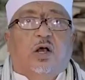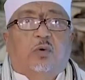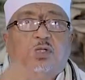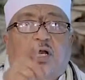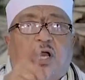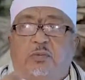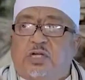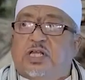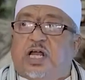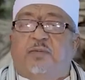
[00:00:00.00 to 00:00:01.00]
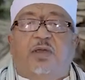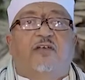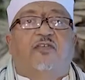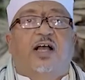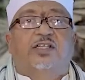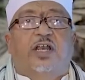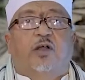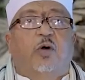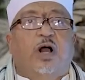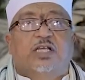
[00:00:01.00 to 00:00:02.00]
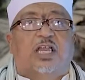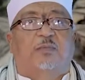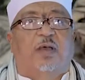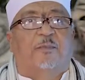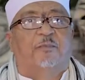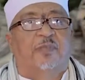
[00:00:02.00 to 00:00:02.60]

ودرهم اشتري به فاسا واتني به